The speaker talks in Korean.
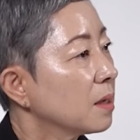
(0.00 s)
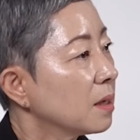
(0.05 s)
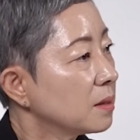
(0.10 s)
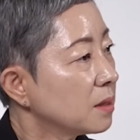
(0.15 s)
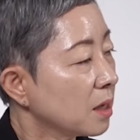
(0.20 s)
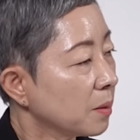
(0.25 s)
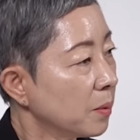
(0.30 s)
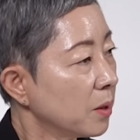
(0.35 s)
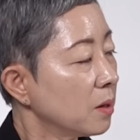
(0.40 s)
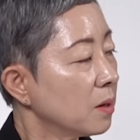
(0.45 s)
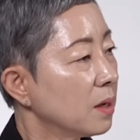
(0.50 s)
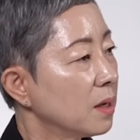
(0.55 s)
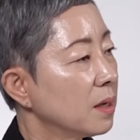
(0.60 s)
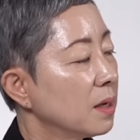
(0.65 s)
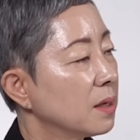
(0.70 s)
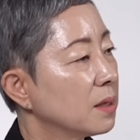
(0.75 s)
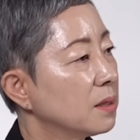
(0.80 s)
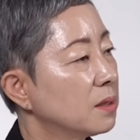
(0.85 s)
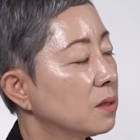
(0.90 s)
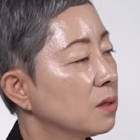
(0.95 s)
제가
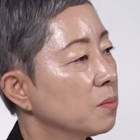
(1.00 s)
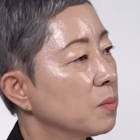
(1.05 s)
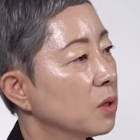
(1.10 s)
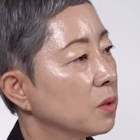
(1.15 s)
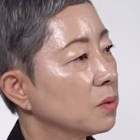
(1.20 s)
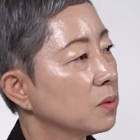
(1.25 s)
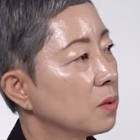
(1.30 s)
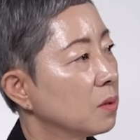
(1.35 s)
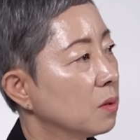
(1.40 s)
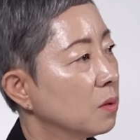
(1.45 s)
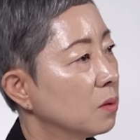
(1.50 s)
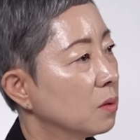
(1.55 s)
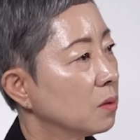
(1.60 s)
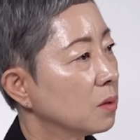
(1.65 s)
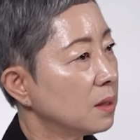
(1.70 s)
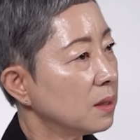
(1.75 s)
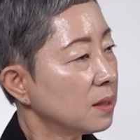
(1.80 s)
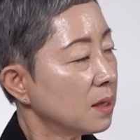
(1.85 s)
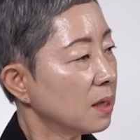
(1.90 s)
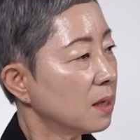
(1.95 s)
재벌가에 있으면서
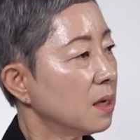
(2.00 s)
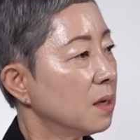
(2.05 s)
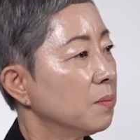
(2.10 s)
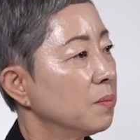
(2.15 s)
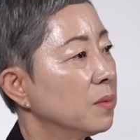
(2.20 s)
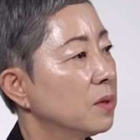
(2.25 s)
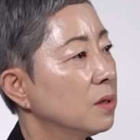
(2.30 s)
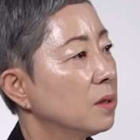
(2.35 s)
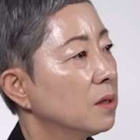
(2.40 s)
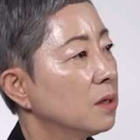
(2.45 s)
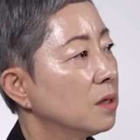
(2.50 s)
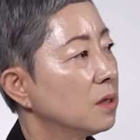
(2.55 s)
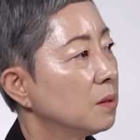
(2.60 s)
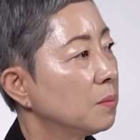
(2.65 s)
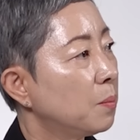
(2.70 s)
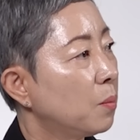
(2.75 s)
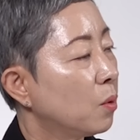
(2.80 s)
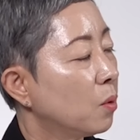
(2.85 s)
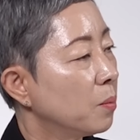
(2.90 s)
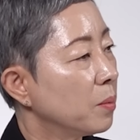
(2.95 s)
이
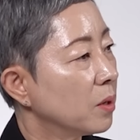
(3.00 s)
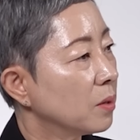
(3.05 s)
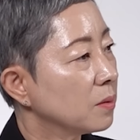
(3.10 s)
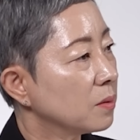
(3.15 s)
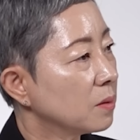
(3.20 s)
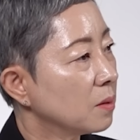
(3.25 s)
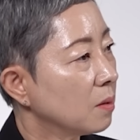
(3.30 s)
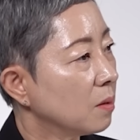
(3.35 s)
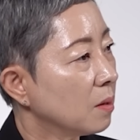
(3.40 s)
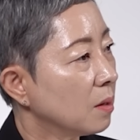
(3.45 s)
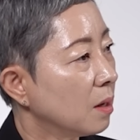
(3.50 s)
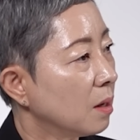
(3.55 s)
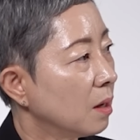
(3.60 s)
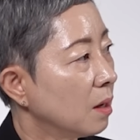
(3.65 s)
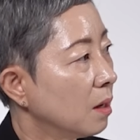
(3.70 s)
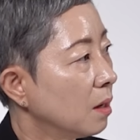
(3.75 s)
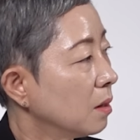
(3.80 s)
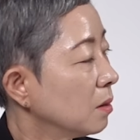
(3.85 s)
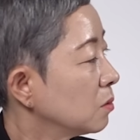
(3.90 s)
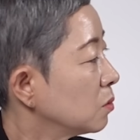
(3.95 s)
사람들을 보면서
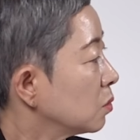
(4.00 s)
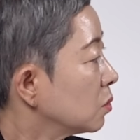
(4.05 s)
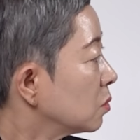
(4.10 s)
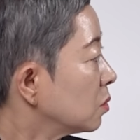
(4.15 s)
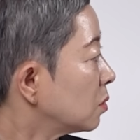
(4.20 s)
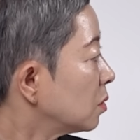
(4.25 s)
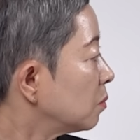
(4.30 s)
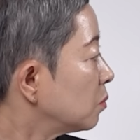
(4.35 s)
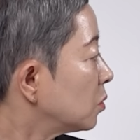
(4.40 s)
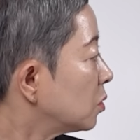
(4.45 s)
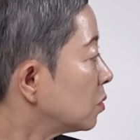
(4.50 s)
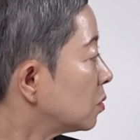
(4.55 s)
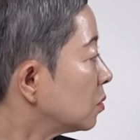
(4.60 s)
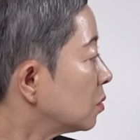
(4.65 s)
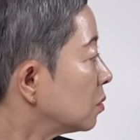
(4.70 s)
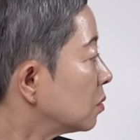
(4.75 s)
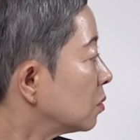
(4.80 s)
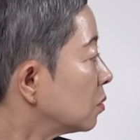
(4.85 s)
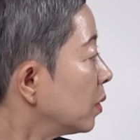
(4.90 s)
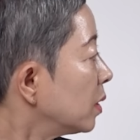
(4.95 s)
아, 저
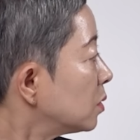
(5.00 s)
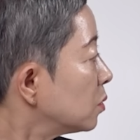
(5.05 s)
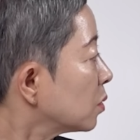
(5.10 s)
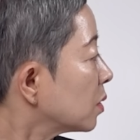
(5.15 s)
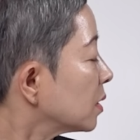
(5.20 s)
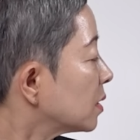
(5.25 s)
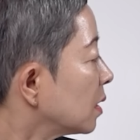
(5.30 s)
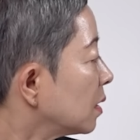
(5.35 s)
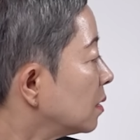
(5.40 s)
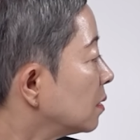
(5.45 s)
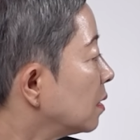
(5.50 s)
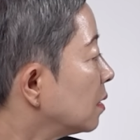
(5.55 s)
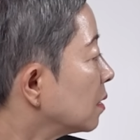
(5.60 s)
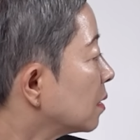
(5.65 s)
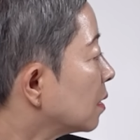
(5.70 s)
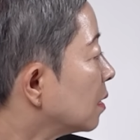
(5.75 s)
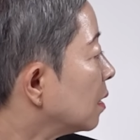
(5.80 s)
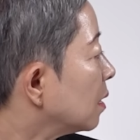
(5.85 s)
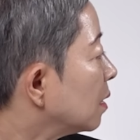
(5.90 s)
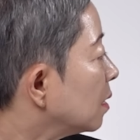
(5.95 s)
사람들은 왜 저렇게 잘
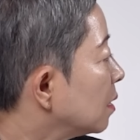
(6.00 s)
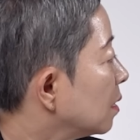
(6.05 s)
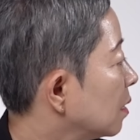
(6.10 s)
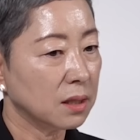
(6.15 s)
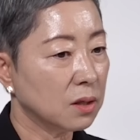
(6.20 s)
될까?